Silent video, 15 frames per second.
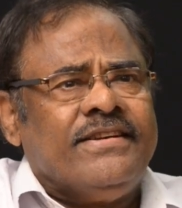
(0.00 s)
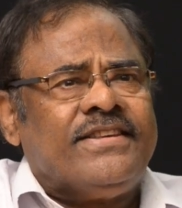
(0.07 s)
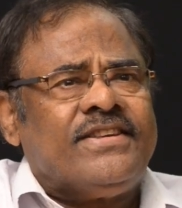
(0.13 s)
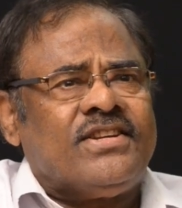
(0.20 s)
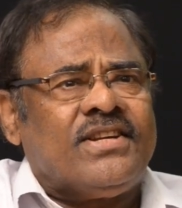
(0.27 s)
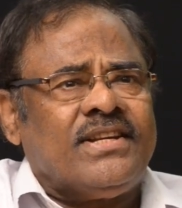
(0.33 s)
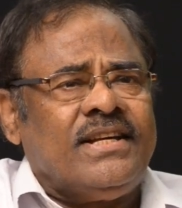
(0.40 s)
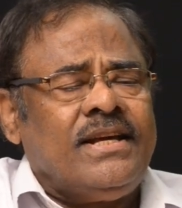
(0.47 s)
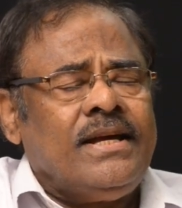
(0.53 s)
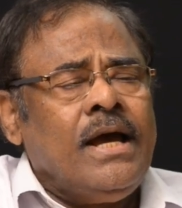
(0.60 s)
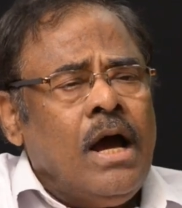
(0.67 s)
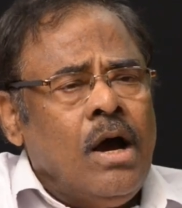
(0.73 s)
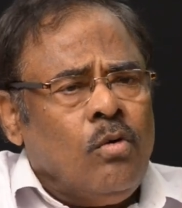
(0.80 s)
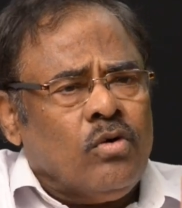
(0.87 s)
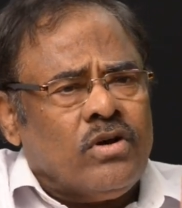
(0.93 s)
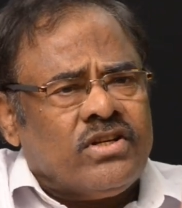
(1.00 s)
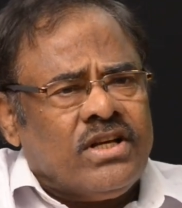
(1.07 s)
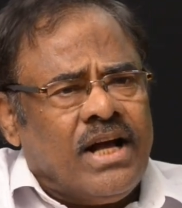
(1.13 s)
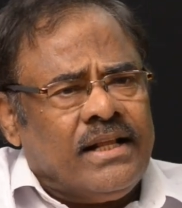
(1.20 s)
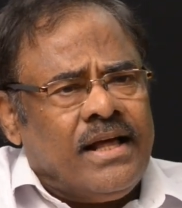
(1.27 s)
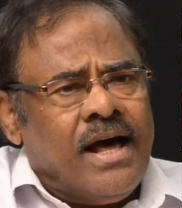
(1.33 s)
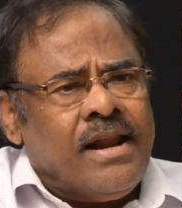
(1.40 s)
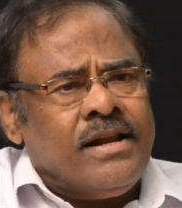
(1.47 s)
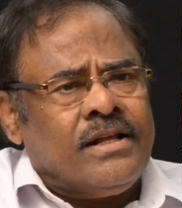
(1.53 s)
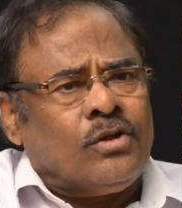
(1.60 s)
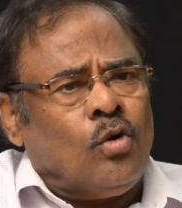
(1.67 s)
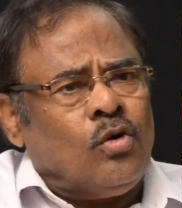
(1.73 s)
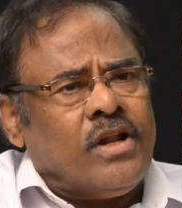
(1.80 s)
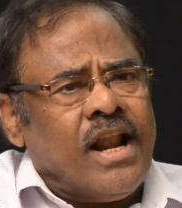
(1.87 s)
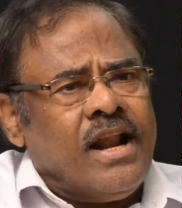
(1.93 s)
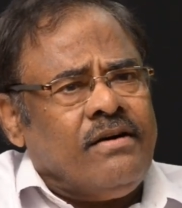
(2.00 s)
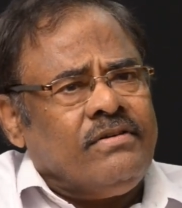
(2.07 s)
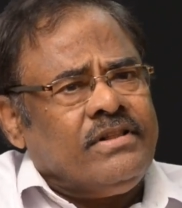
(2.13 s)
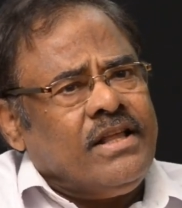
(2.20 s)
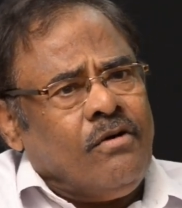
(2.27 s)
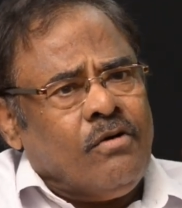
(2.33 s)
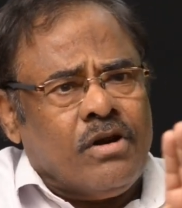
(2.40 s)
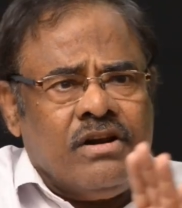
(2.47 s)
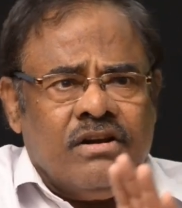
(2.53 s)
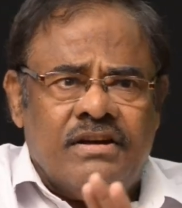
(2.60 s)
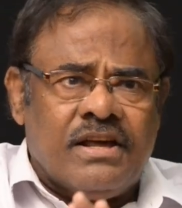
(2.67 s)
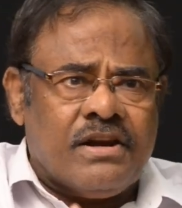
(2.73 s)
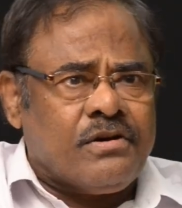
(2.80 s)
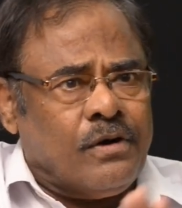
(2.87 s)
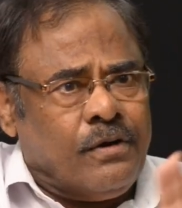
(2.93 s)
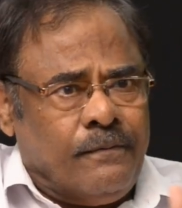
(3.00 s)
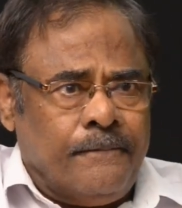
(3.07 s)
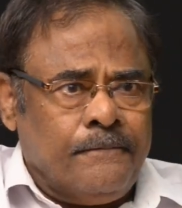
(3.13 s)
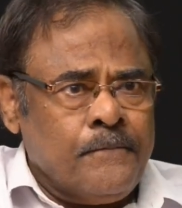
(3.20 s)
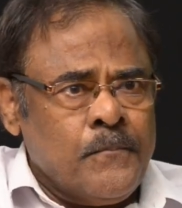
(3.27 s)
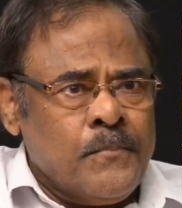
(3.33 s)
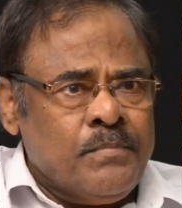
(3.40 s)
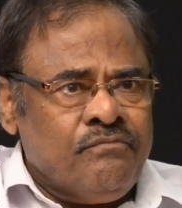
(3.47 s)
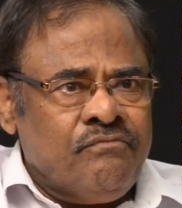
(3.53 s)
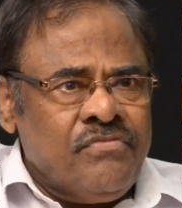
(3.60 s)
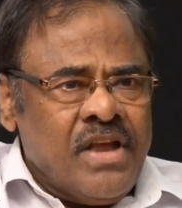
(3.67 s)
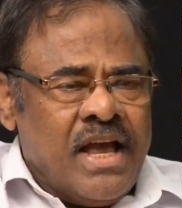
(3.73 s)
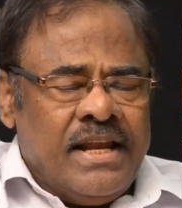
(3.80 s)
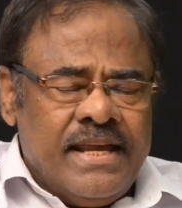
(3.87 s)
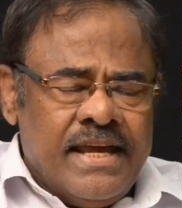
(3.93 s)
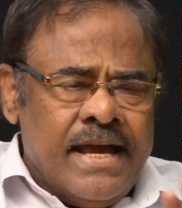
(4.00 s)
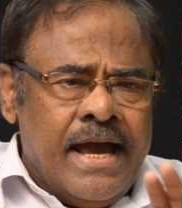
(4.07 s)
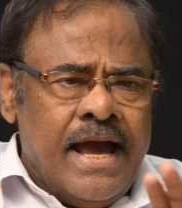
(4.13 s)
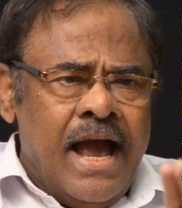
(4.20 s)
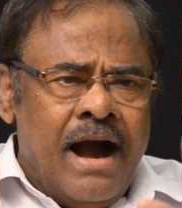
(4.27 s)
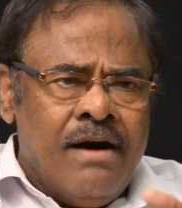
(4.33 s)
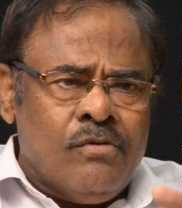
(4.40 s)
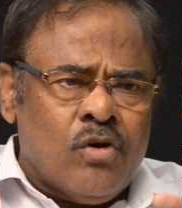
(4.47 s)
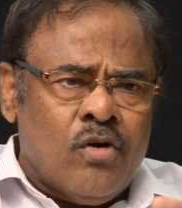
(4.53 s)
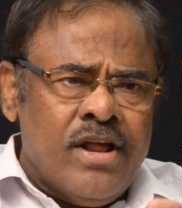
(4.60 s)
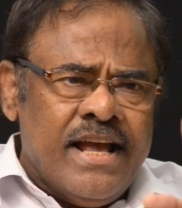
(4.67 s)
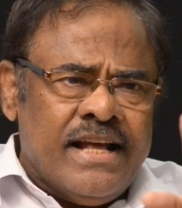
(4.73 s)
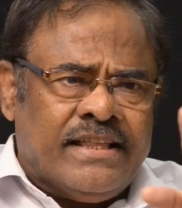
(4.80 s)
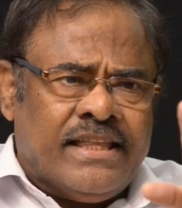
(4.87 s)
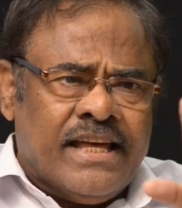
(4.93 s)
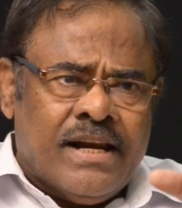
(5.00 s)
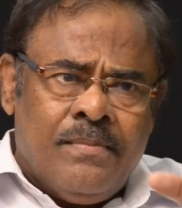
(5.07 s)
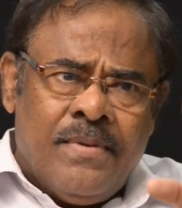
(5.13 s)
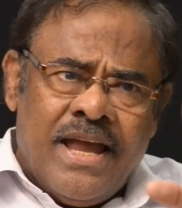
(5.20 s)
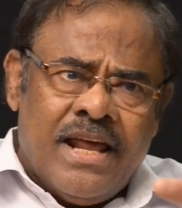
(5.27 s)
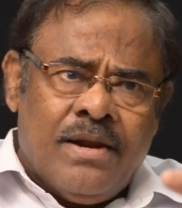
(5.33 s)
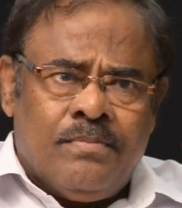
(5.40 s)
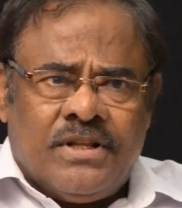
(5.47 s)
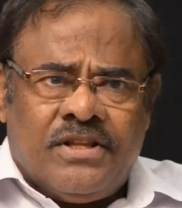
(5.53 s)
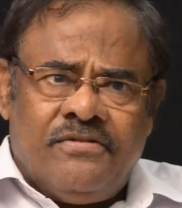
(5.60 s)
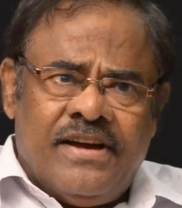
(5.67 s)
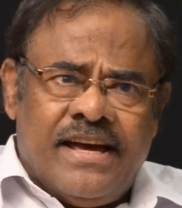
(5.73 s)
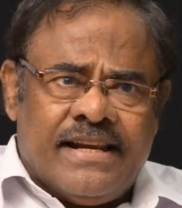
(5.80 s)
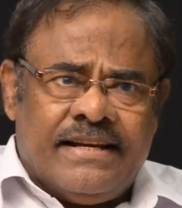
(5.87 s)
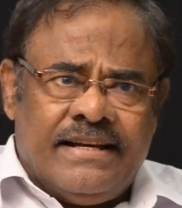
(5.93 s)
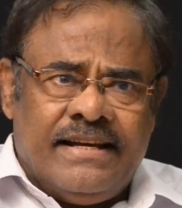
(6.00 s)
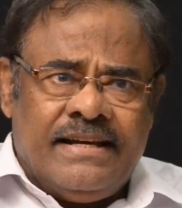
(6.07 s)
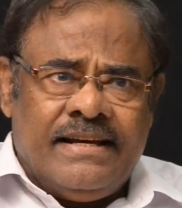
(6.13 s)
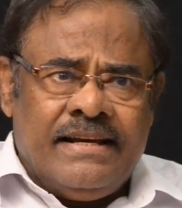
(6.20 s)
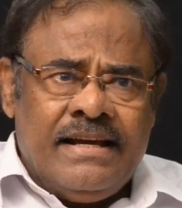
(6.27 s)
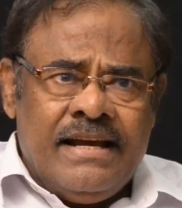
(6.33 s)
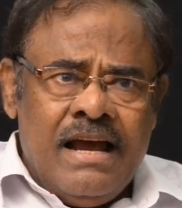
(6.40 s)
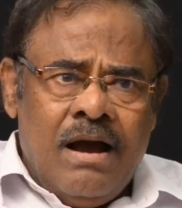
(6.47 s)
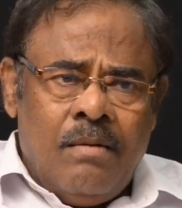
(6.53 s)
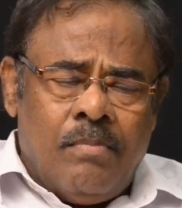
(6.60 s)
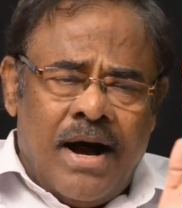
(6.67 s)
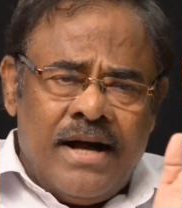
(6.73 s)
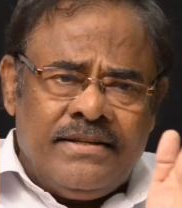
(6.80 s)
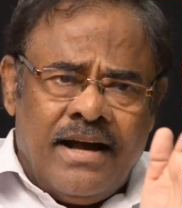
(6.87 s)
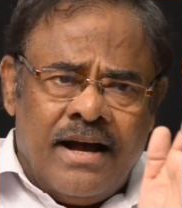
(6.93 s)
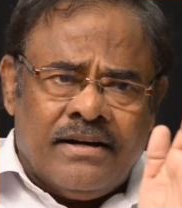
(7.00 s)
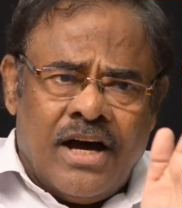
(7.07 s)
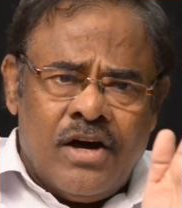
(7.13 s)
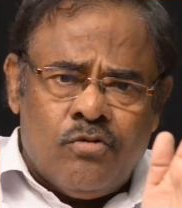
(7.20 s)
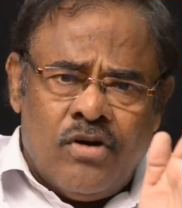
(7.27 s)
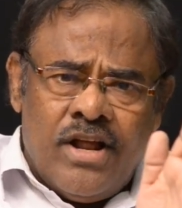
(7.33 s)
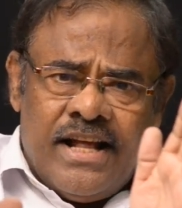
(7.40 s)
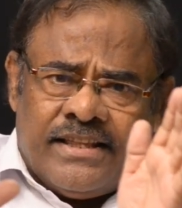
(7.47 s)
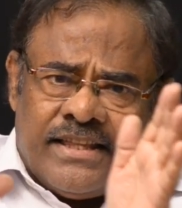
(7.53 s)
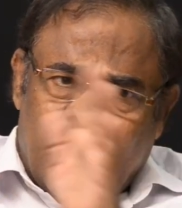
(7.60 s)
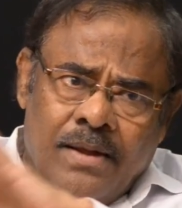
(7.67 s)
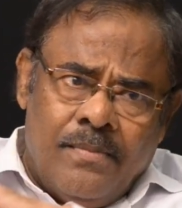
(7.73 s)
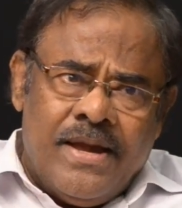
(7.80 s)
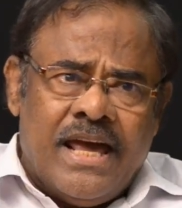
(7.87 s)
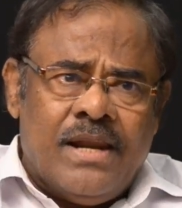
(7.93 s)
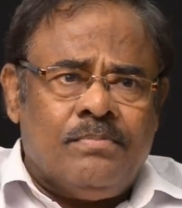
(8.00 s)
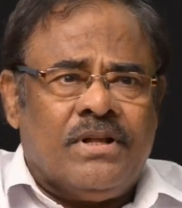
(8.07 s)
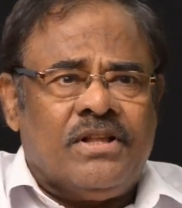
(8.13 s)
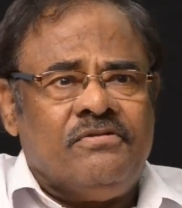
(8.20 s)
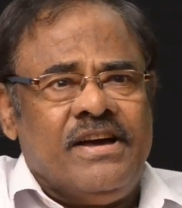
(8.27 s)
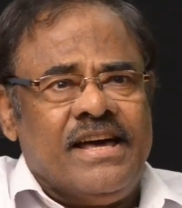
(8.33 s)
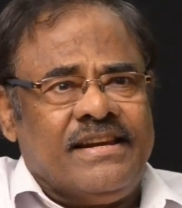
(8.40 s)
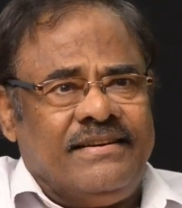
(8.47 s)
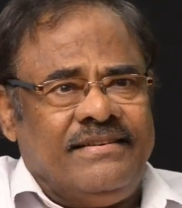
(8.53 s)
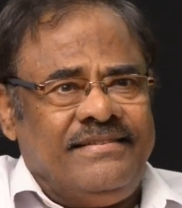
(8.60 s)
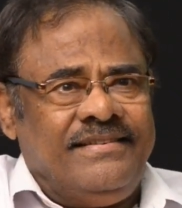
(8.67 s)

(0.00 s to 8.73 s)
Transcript: வச்சுட்டு ஒரு சாதாரண தொண்டனாக வந்து அவர் இருக்கணும் நீங்க அவருடைய திறமை என்பது வேறு பாஜகவினுடைய தலைமை என்பது வேறு